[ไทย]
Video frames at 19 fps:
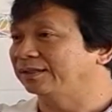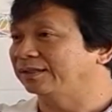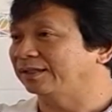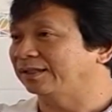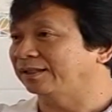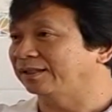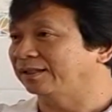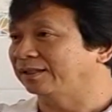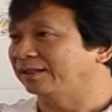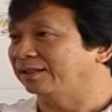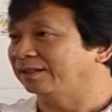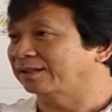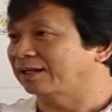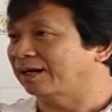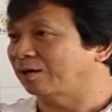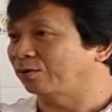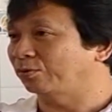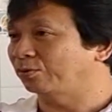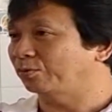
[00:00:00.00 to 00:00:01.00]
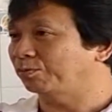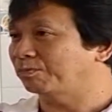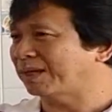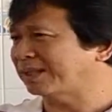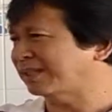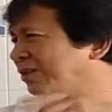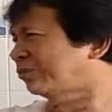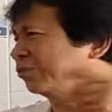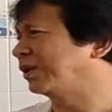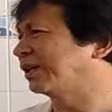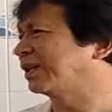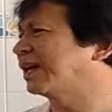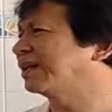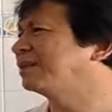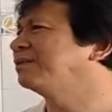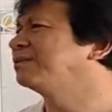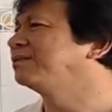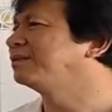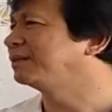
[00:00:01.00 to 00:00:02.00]
นะเขามักจะอยู่ในท่า
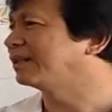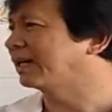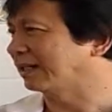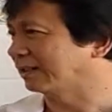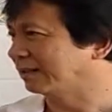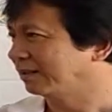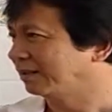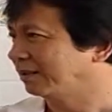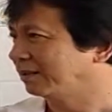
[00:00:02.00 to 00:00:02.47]
ยืนนะ